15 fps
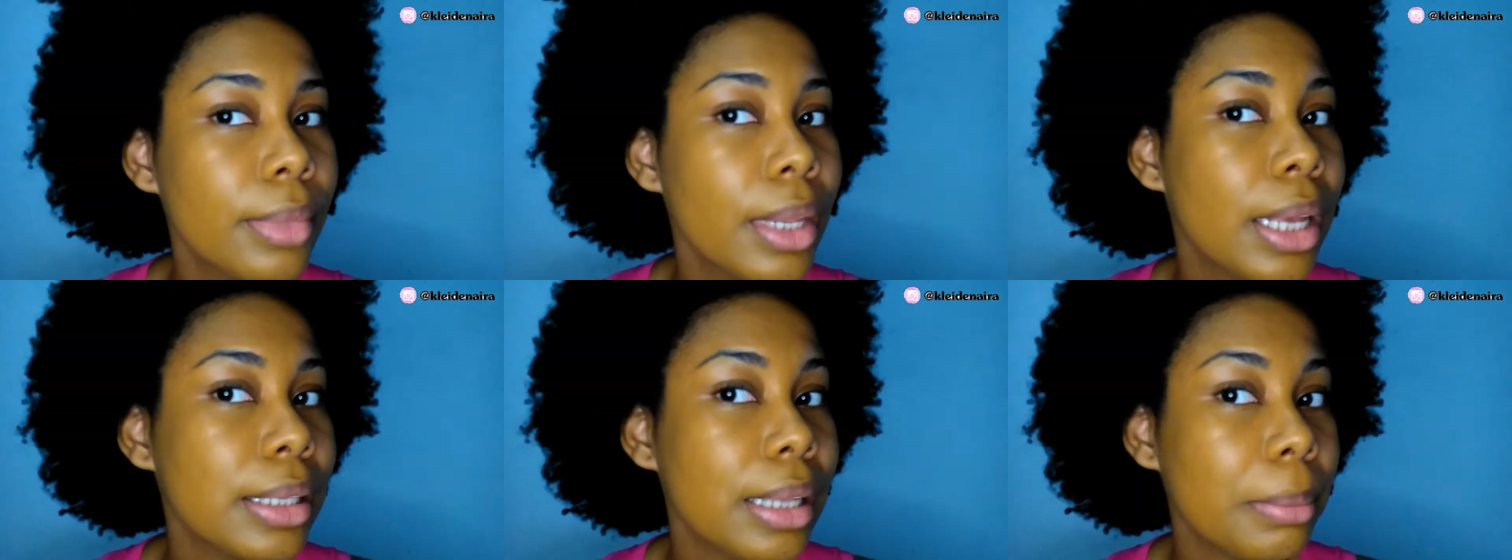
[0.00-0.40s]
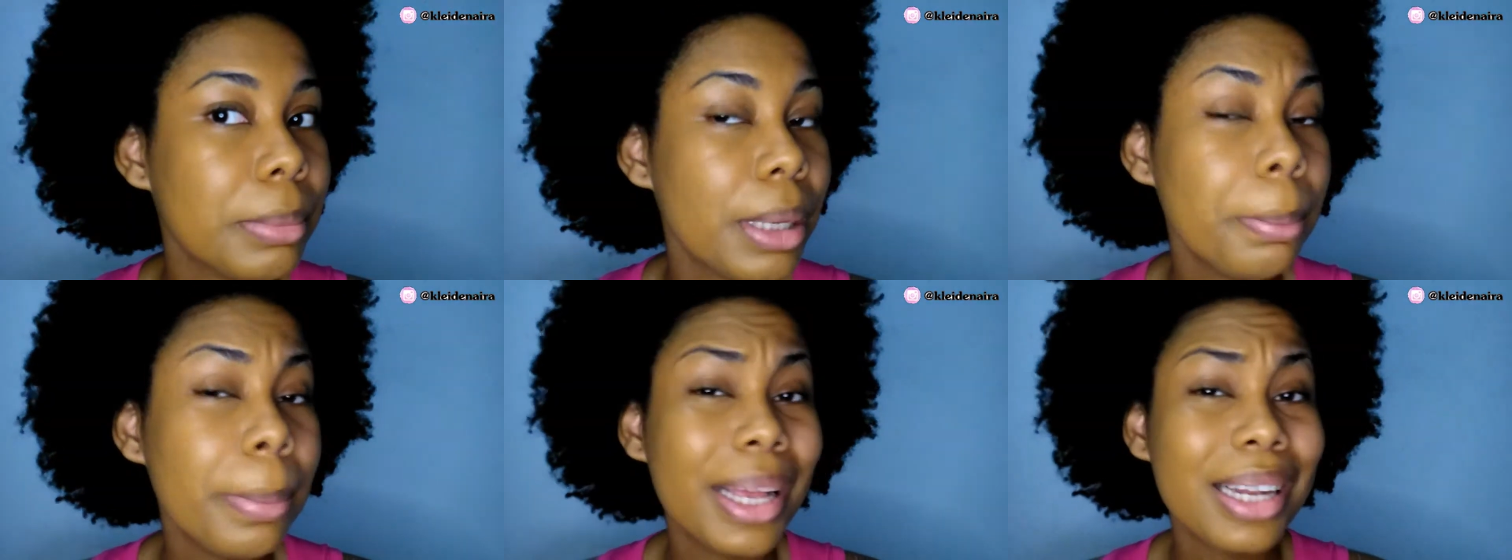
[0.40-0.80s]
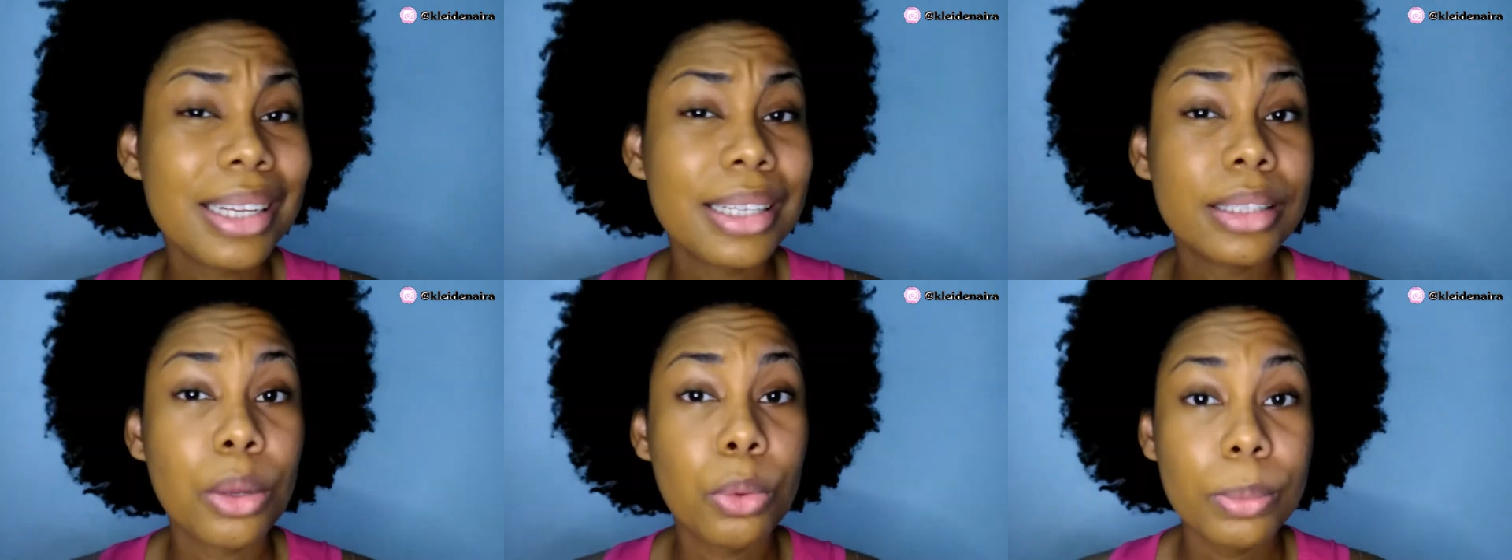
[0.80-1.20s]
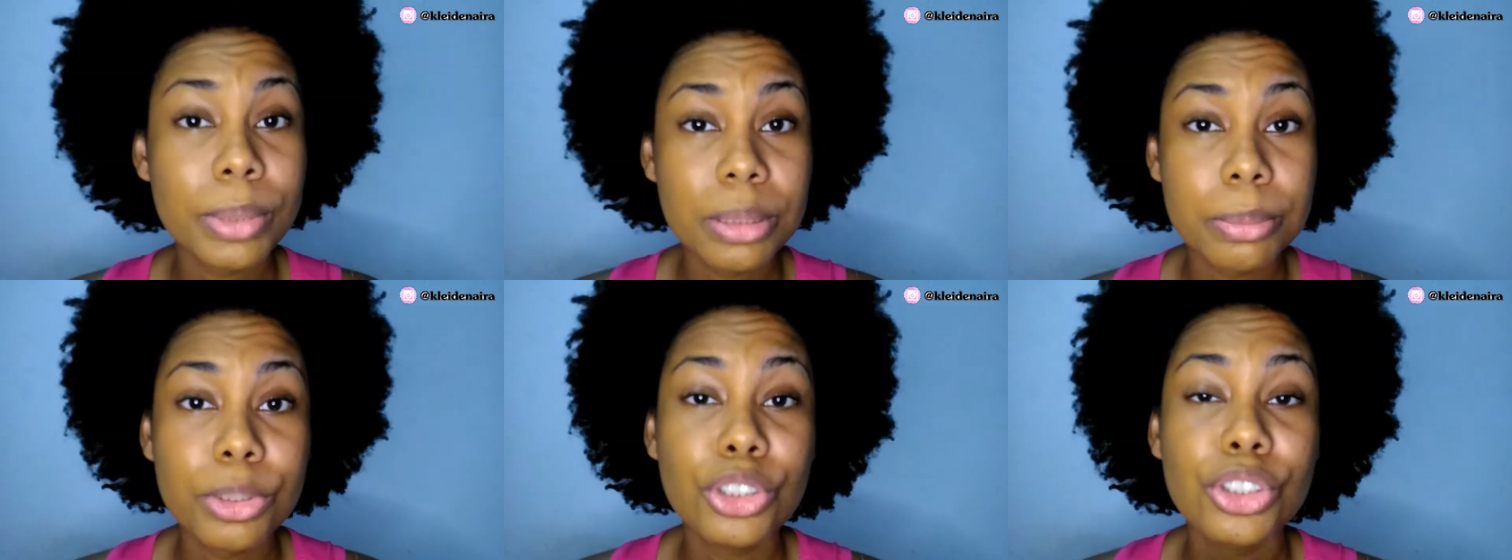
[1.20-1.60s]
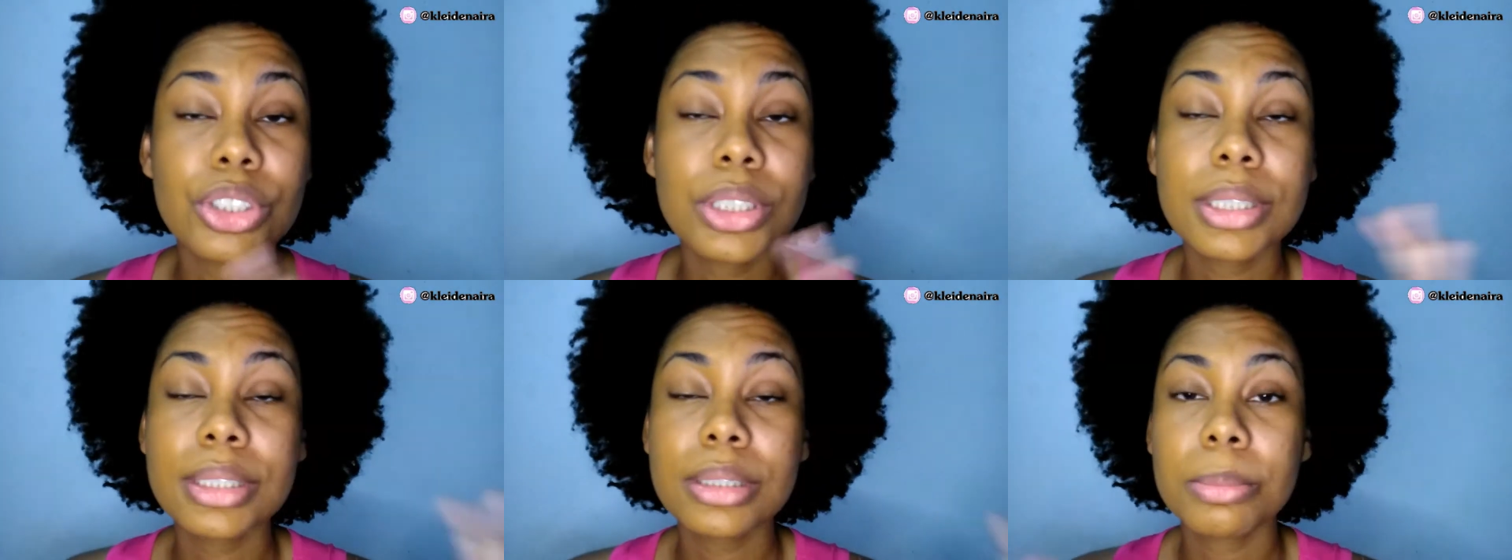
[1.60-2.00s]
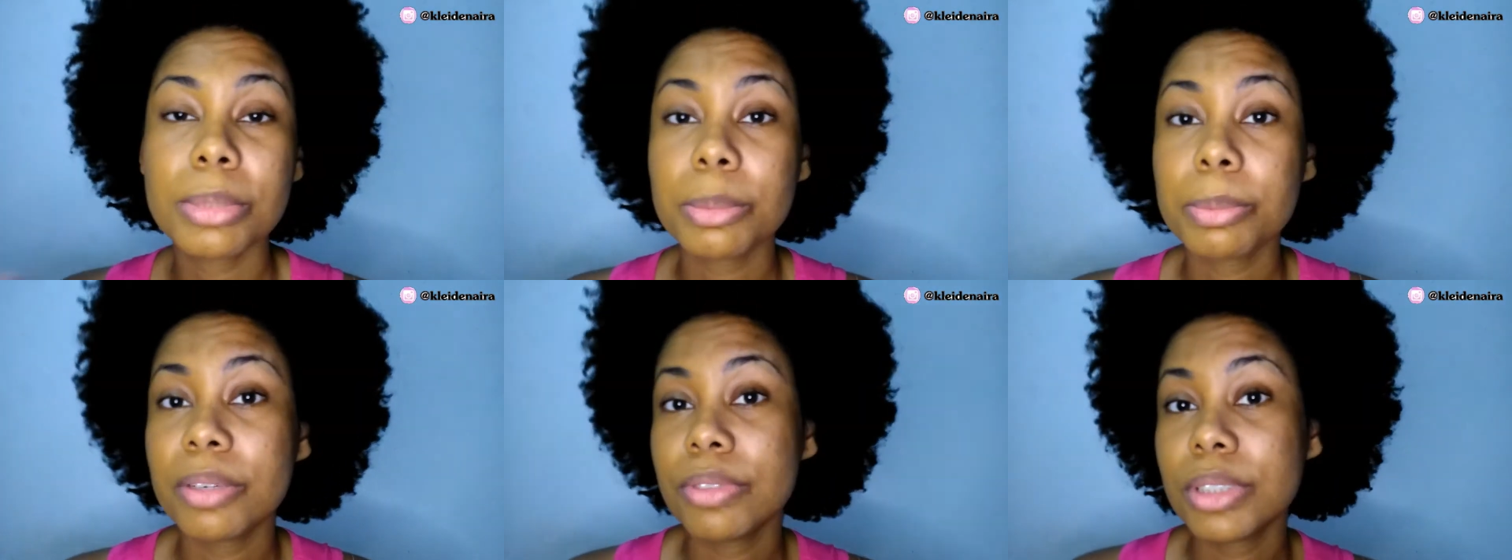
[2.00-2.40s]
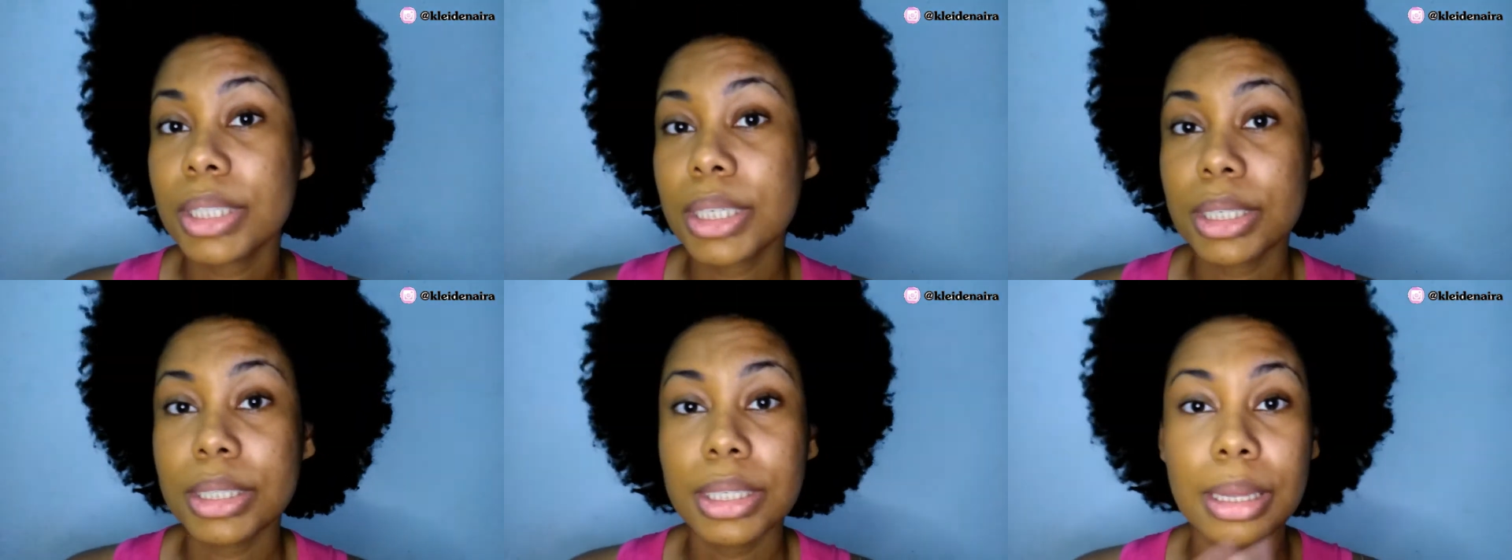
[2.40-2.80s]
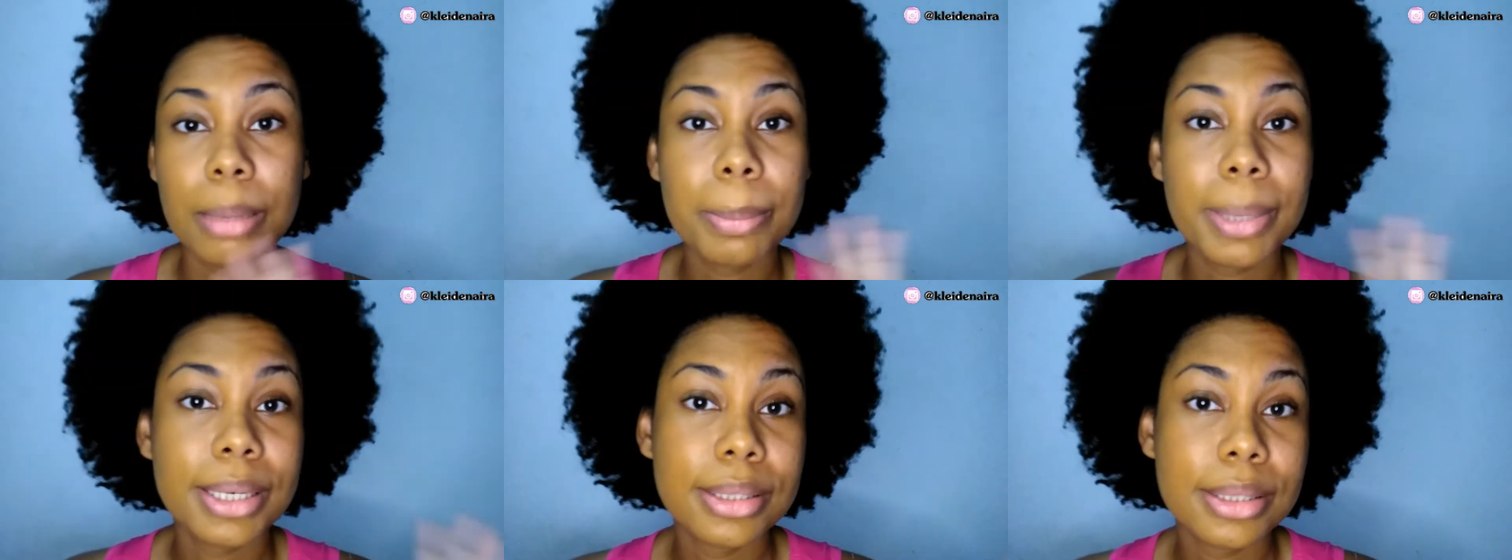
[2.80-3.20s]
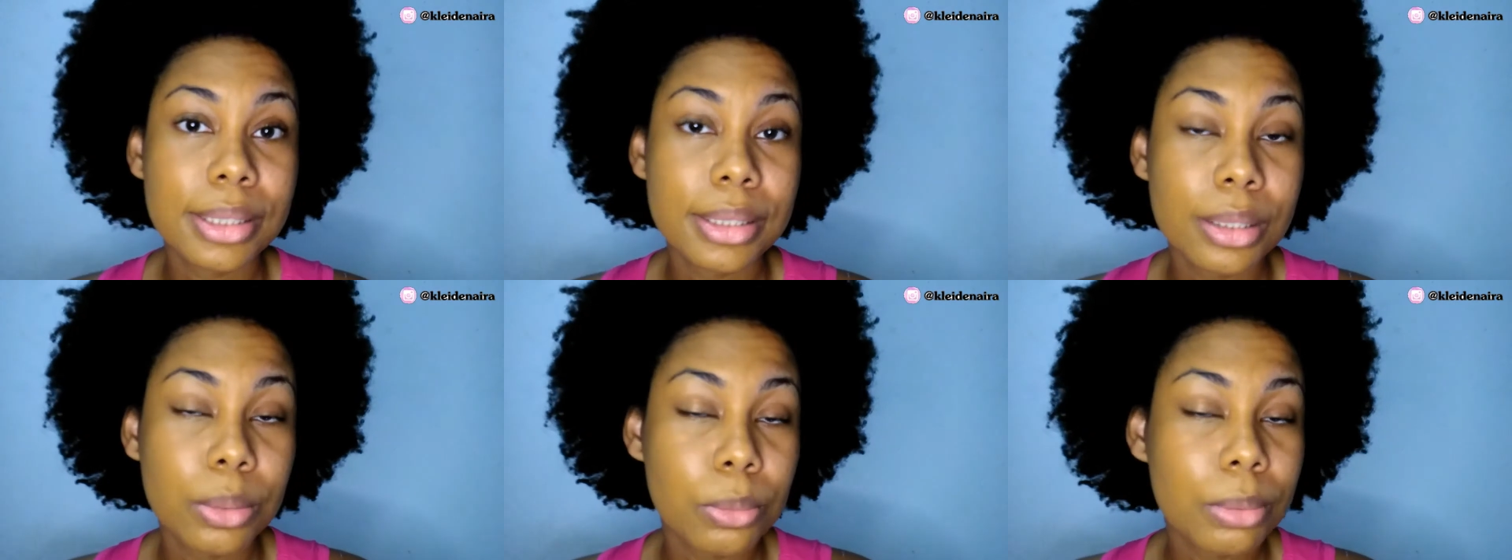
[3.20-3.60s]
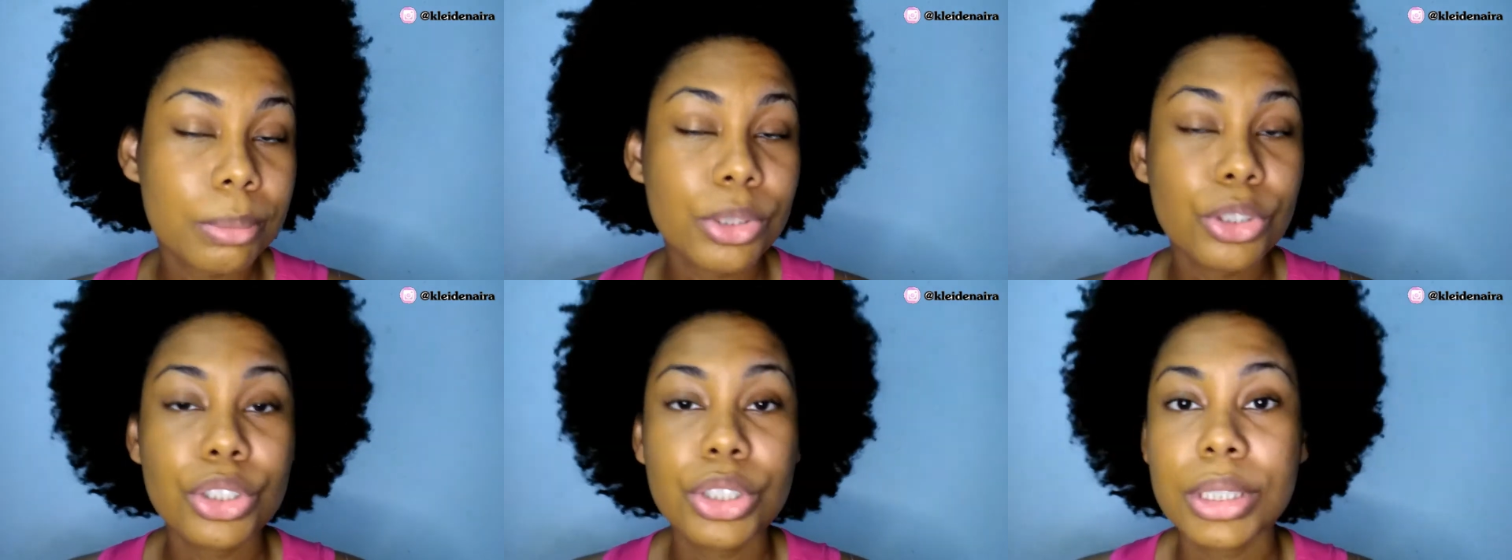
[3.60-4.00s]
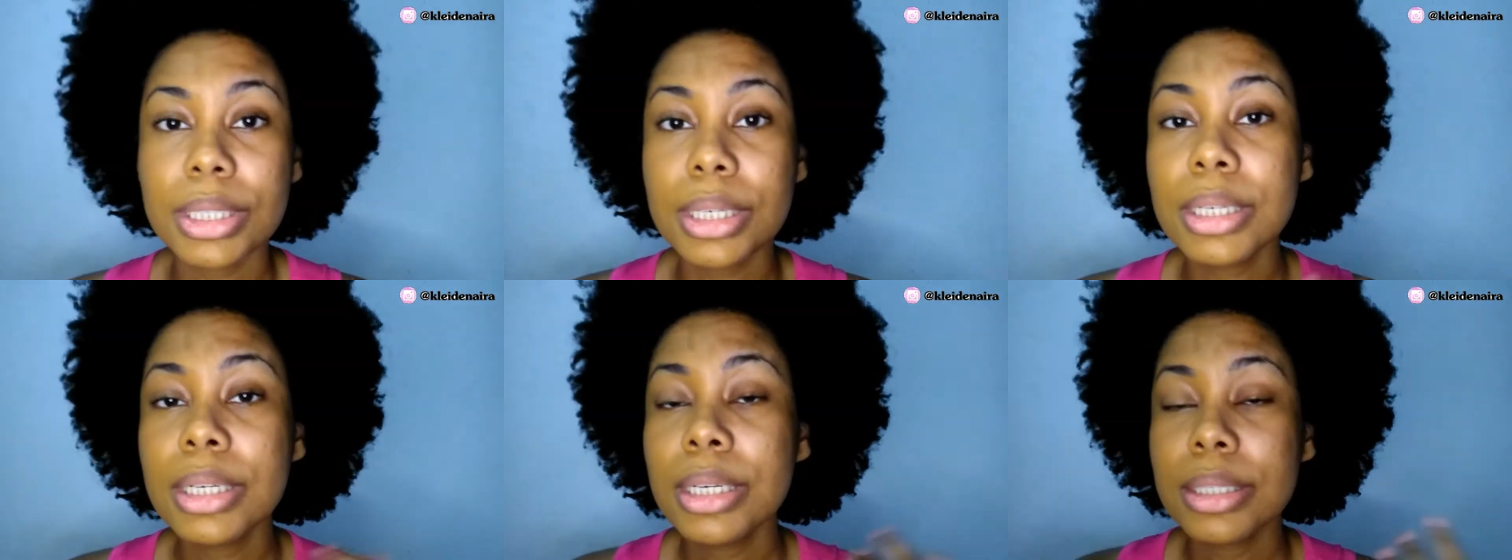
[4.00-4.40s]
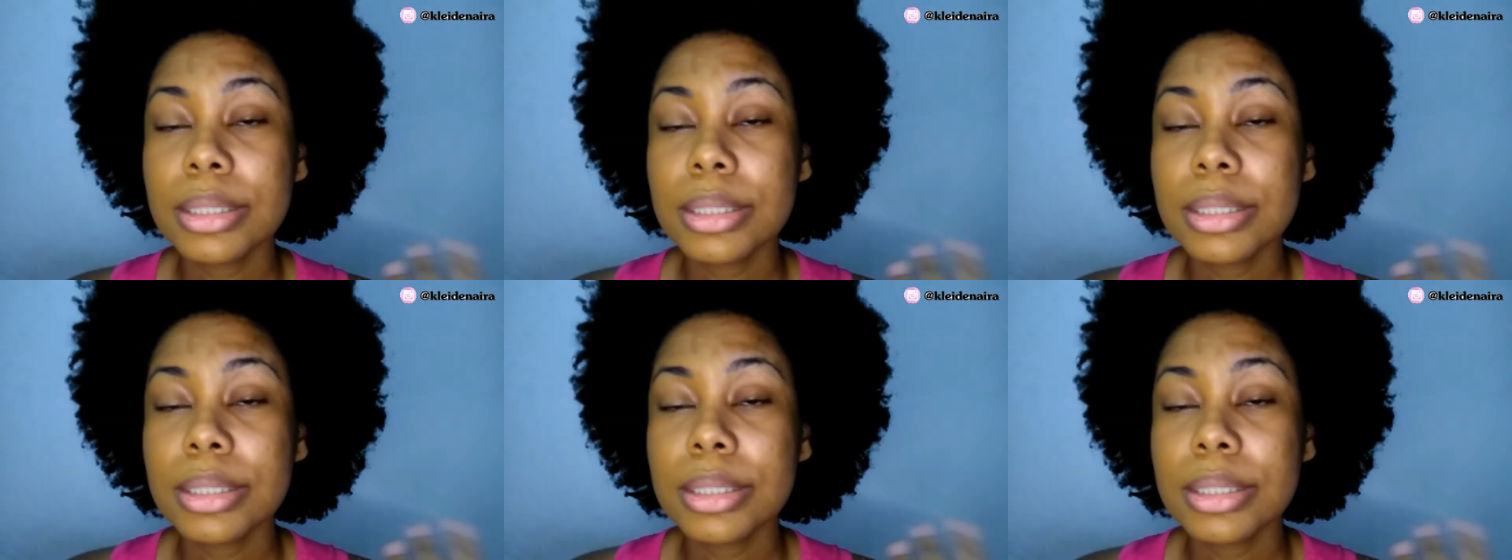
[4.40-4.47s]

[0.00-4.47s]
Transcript: Na minha pele que tem algumas manchinhas, mas pra você que tem a pele sem nenhuma manchinha,